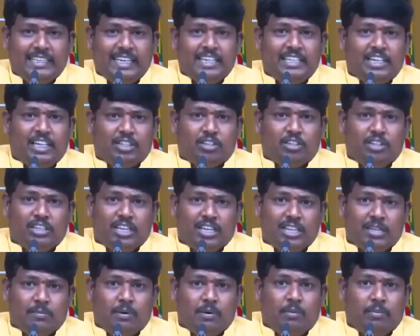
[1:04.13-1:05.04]
జాతీయ అధ్యక్షులు
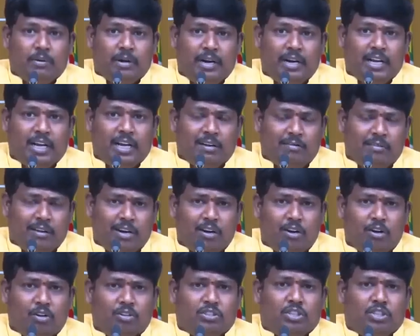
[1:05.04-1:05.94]
చంద్రబాబు నాయుడు గారు
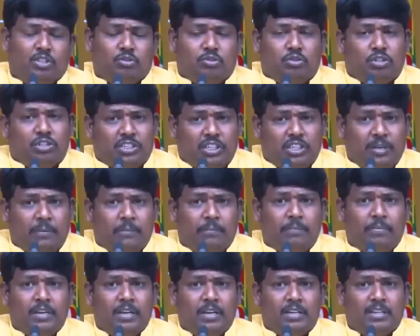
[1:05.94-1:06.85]
వెల్లులోకి తీసుకొచ్చి
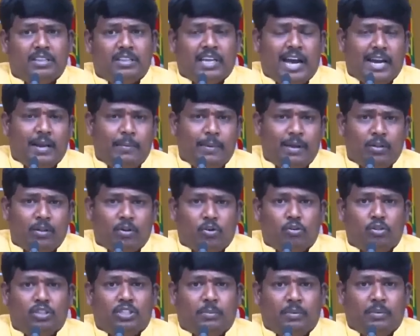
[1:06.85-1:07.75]
దాని మీద
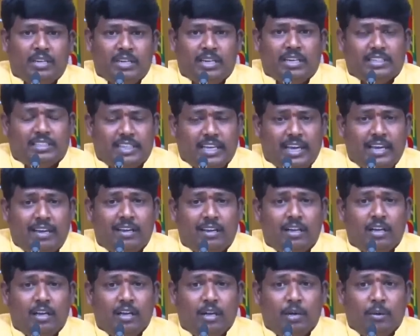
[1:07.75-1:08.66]
ఒక ఉద్యమం చేస్తే
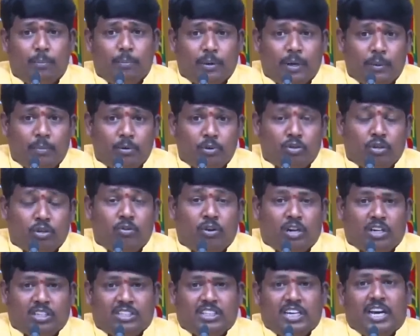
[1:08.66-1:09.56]

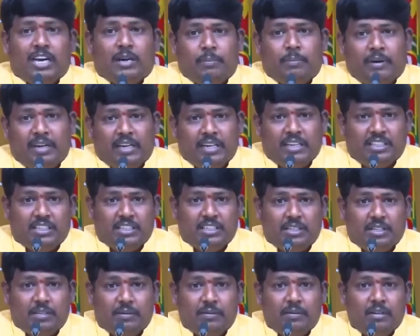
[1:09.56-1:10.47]
ప్రభుత్వం ఒక స్టేట్మెంట్
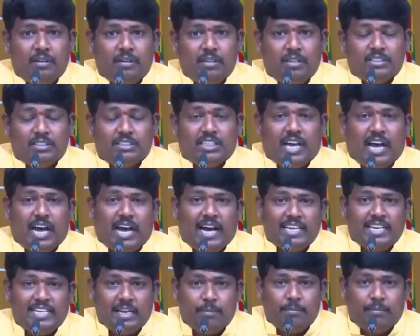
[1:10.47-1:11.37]
ఇచ్చింది
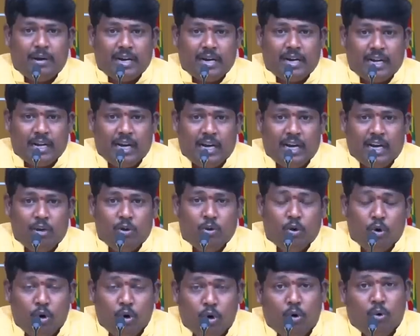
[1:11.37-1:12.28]
సహజ
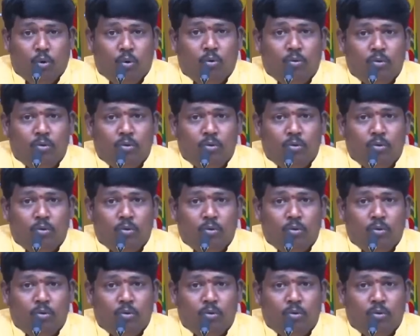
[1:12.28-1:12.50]
మరణాలు